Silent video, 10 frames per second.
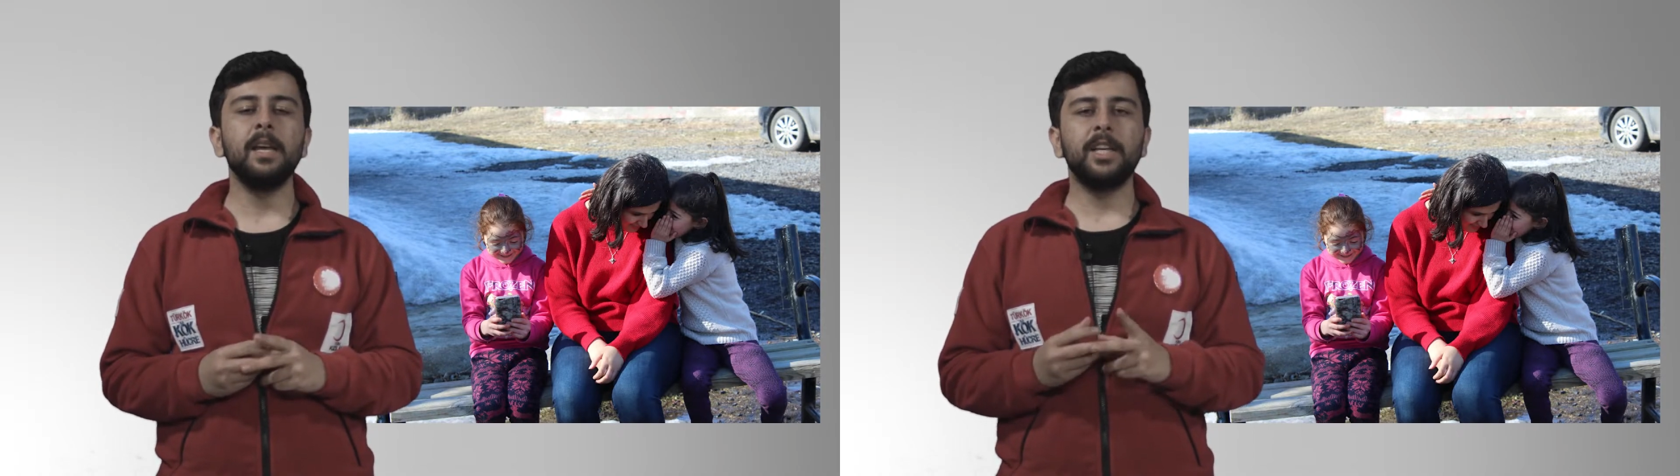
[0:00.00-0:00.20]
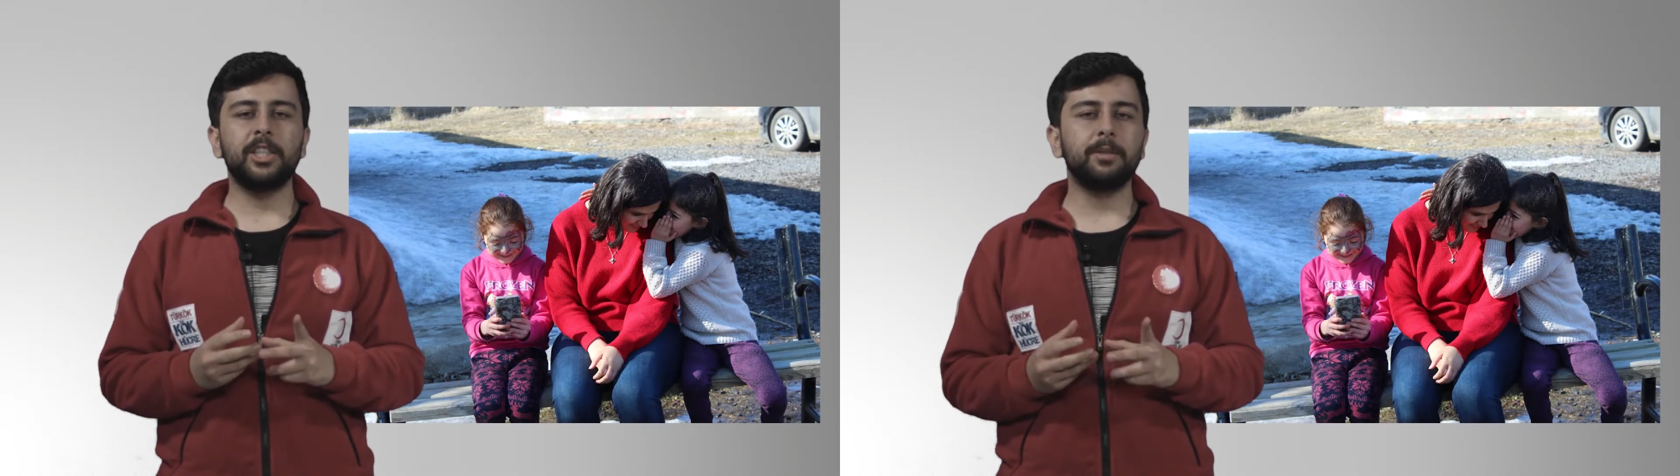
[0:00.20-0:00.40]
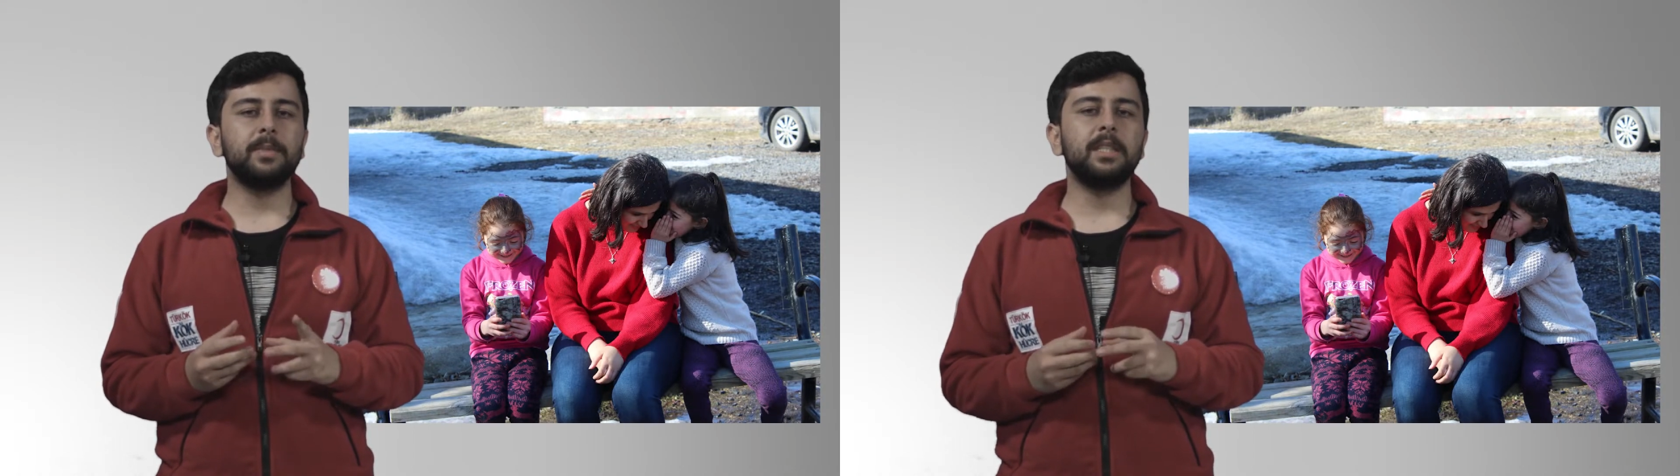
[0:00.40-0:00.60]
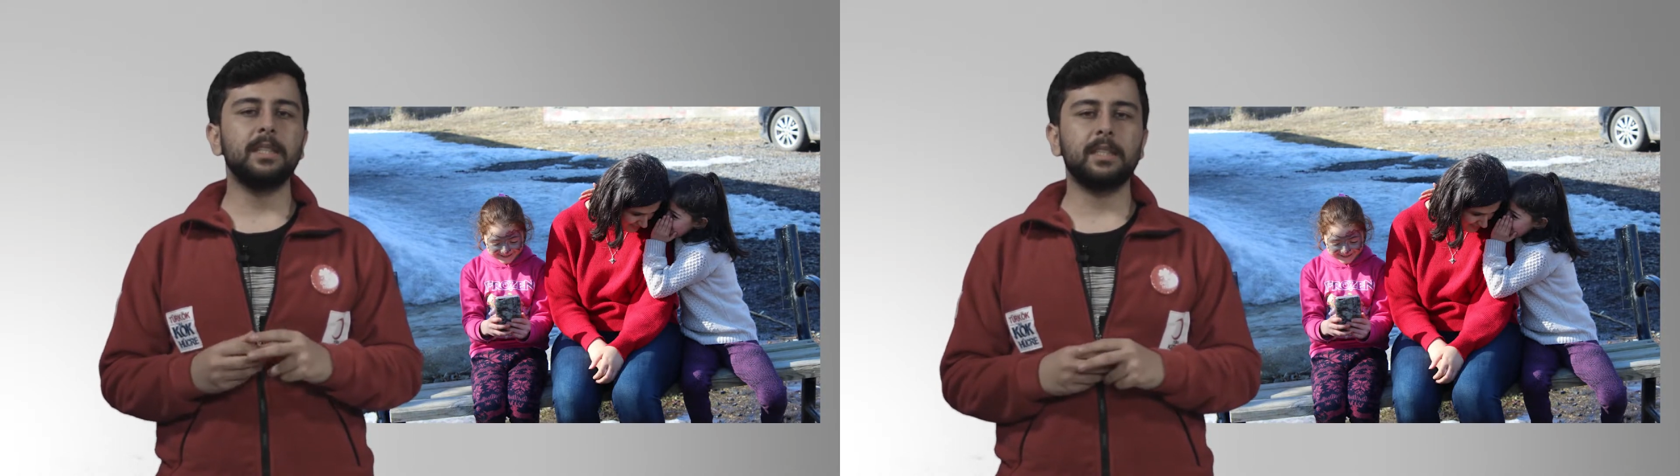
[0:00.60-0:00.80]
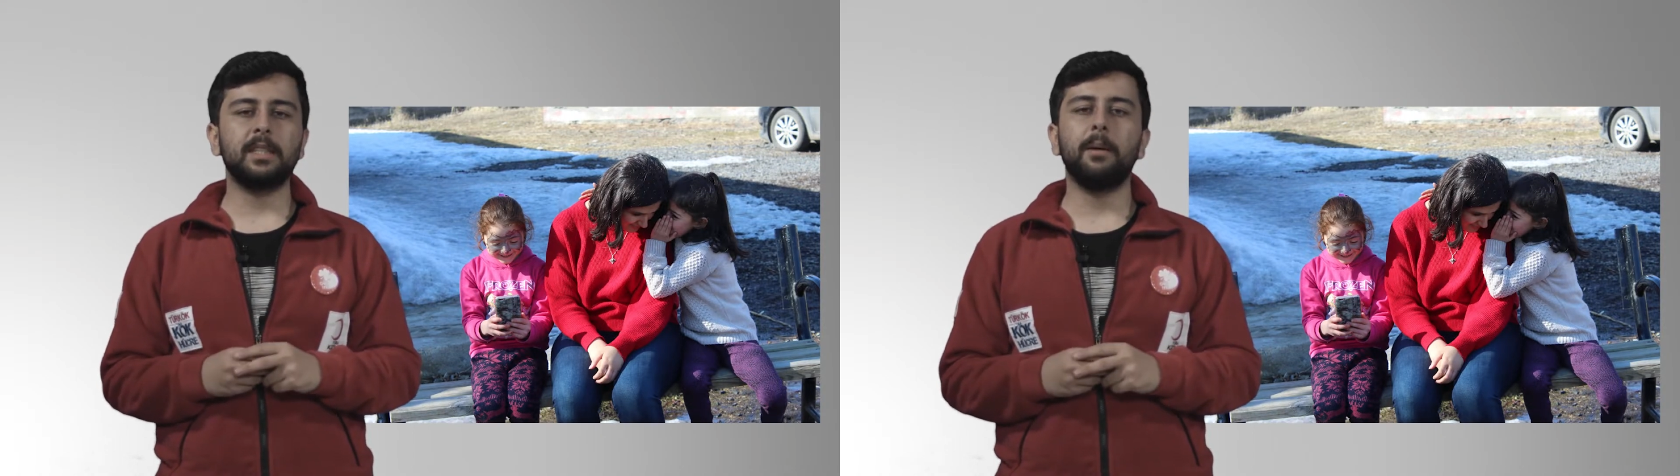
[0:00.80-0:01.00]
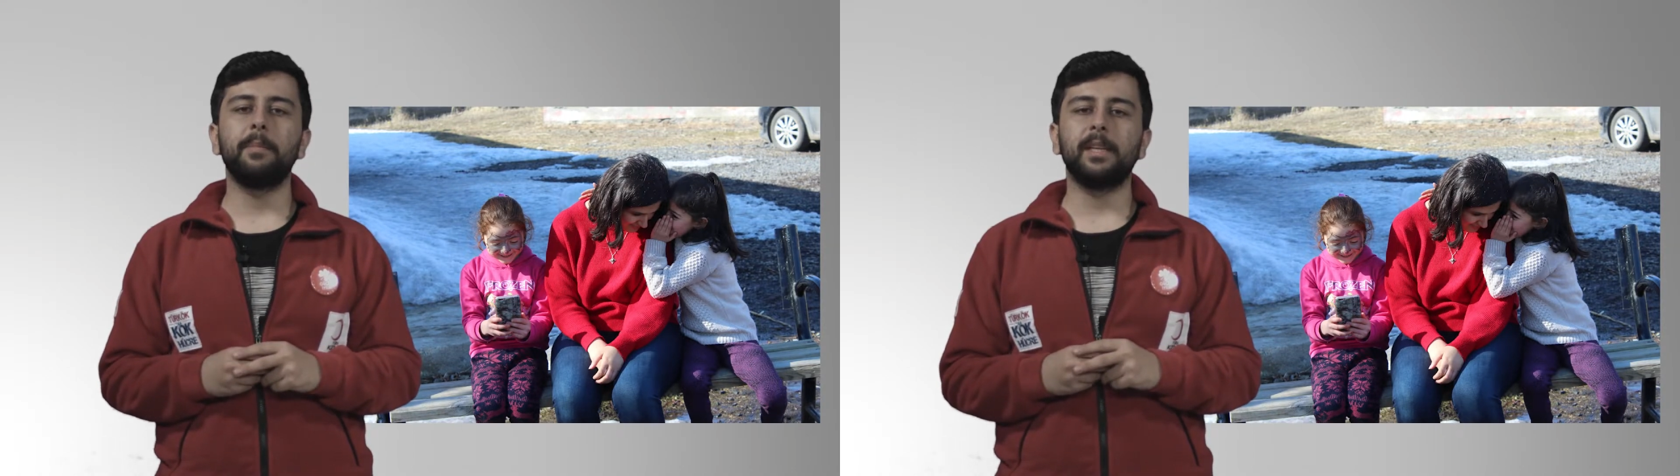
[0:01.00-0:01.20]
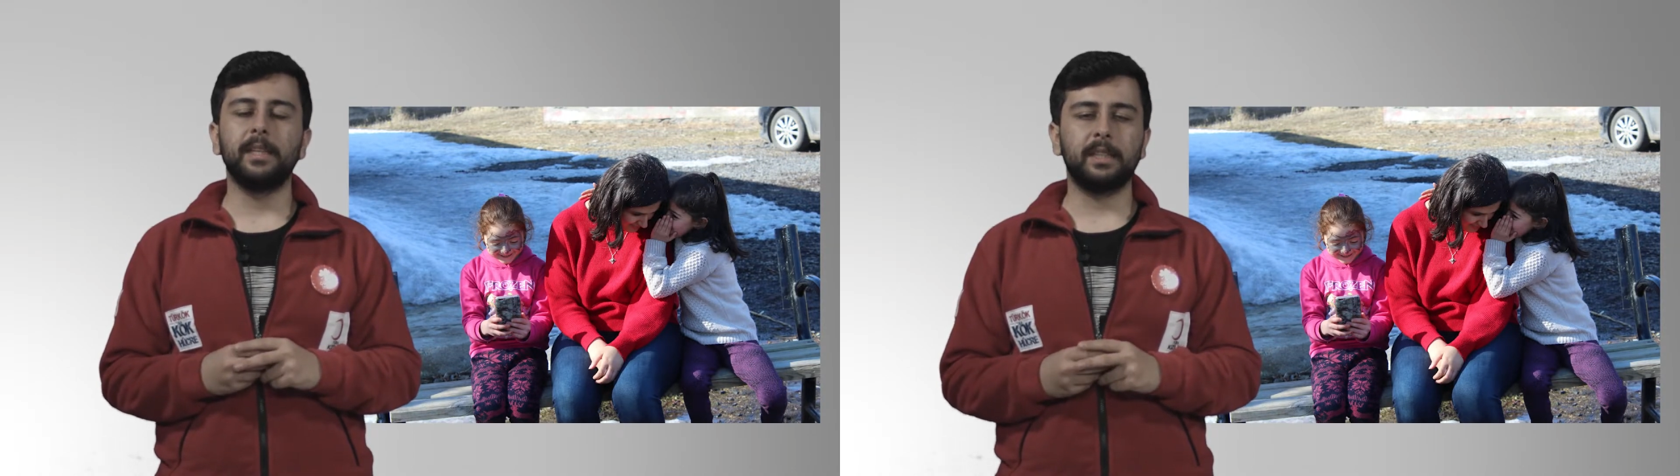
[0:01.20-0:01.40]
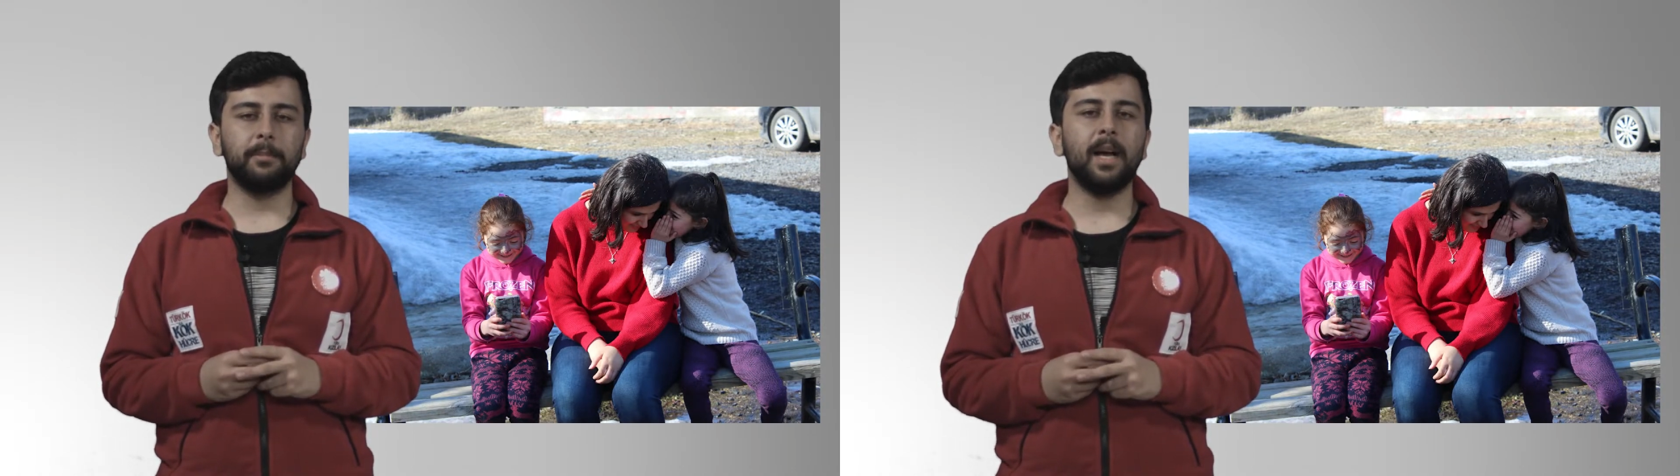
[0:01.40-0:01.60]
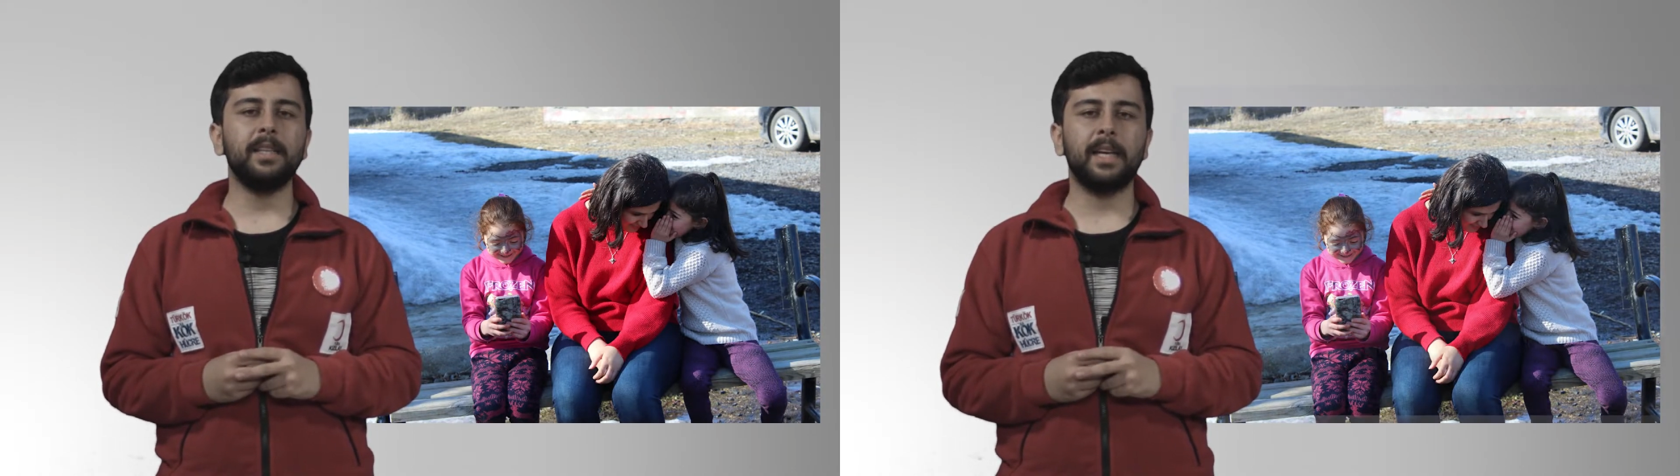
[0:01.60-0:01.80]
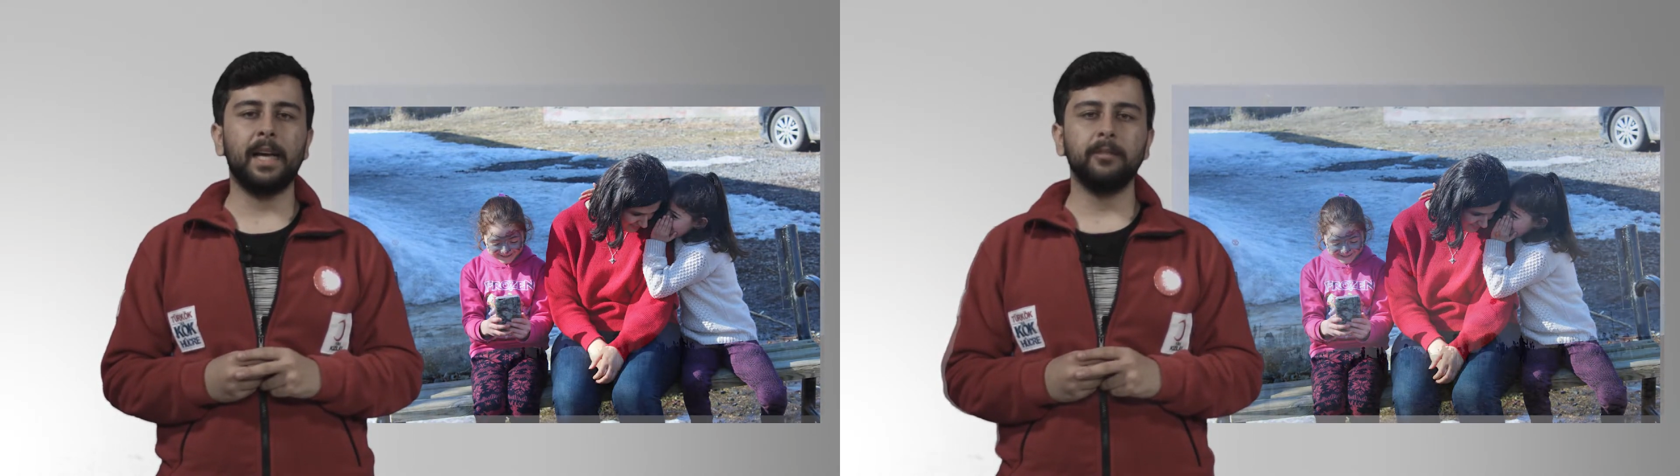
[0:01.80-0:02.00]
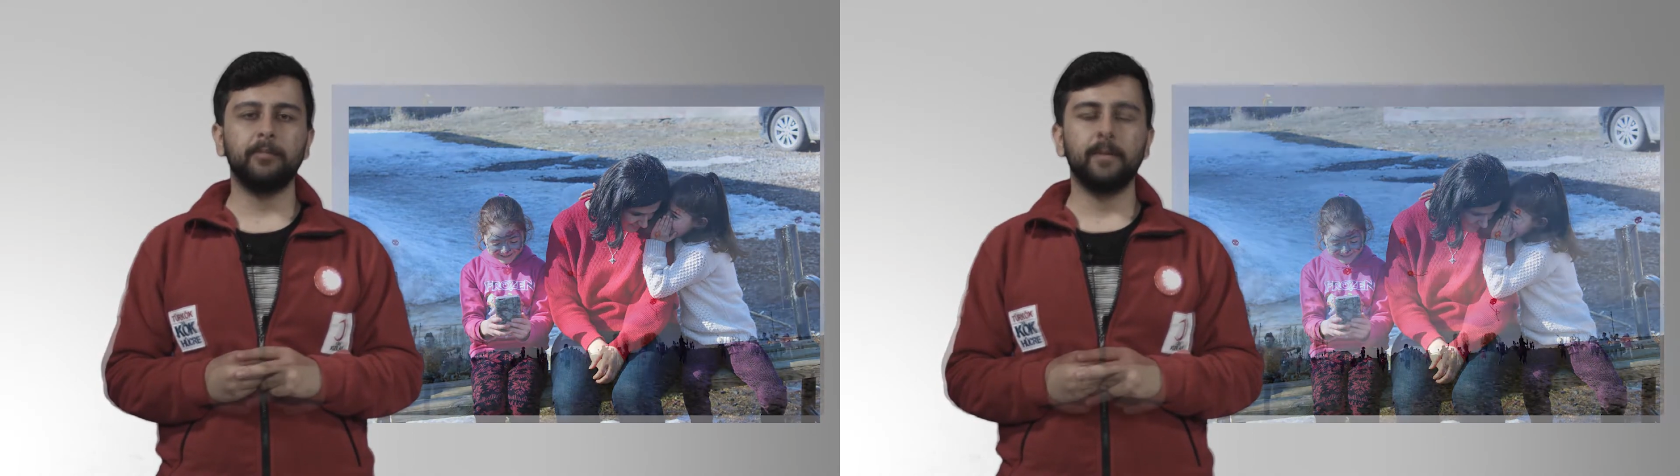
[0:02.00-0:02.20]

içimizi ısıtan bir ihtimalken